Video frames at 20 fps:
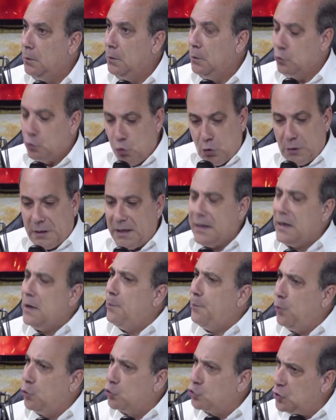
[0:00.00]
¿Tú crees que
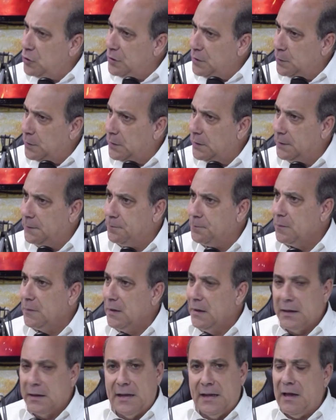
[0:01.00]
es posible
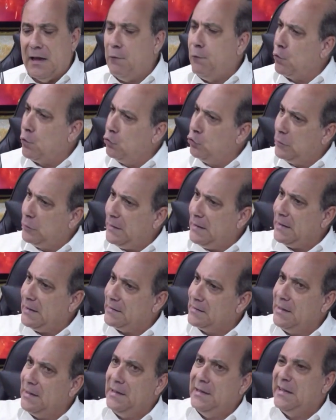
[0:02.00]
que la frontera
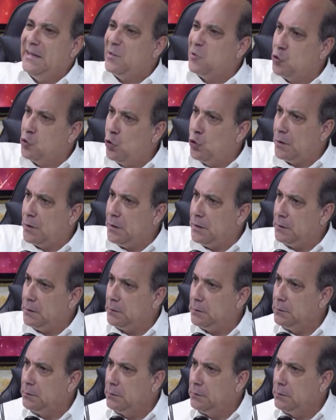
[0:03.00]
sea el desorden